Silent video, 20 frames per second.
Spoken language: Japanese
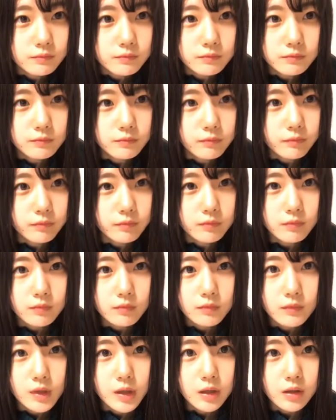うん
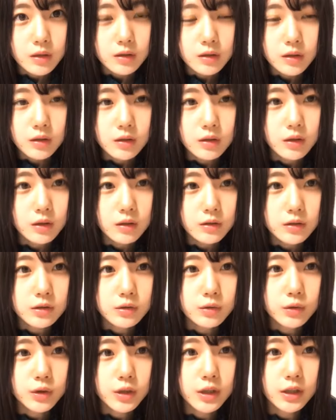なんか
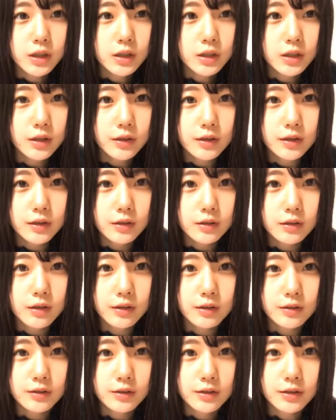すごい嫌
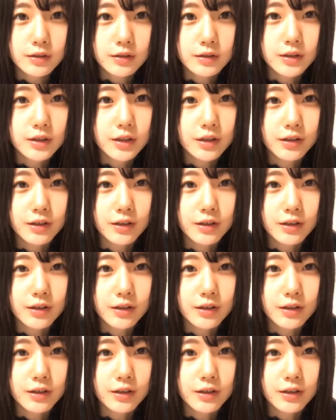なんで嫌